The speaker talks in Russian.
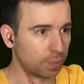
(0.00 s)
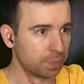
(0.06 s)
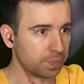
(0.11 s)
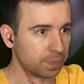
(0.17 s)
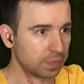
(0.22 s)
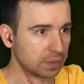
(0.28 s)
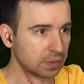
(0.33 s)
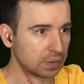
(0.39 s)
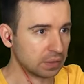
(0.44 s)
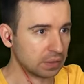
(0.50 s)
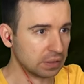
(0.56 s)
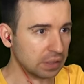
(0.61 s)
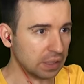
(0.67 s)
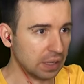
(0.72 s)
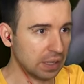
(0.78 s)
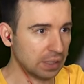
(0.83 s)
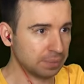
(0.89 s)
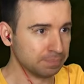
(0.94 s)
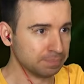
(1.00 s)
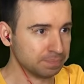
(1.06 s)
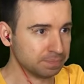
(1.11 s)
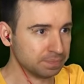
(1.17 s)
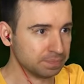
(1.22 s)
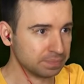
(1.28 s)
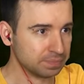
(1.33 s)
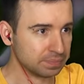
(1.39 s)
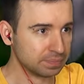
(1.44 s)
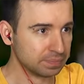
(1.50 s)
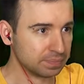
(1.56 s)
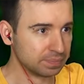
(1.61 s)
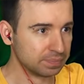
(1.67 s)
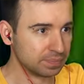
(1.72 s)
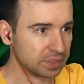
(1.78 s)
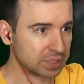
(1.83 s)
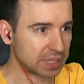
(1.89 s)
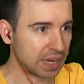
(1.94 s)
в дом. А?
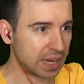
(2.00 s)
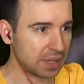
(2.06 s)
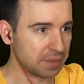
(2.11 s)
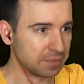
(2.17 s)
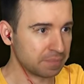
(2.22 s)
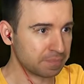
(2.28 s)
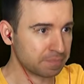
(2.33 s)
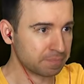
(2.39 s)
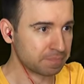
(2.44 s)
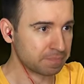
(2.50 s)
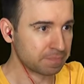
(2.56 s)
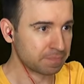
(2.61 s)
Скорей.